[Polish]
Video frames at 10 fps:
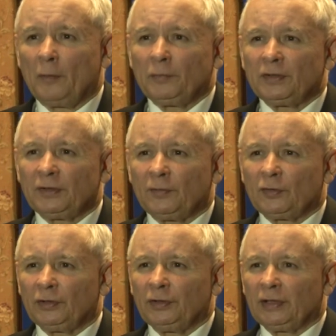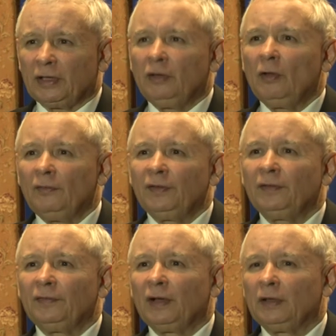poprzez stworzenie takiej
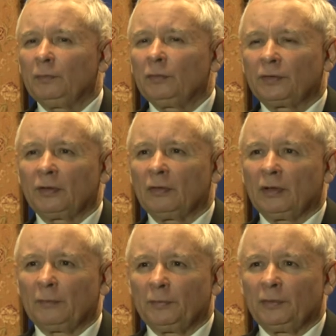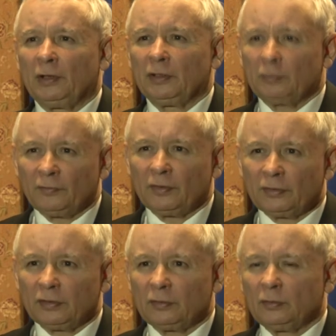nowej fali polskiego kapitalizmu,
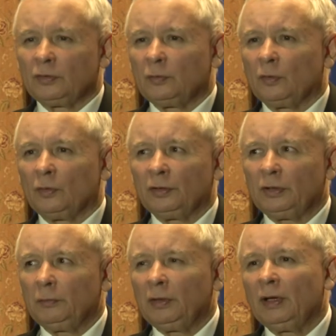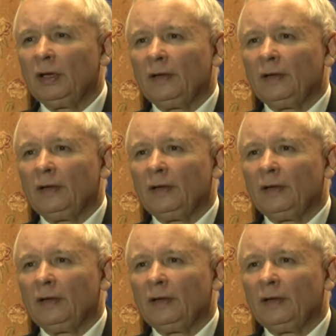właśnie z ludzi młodych, i my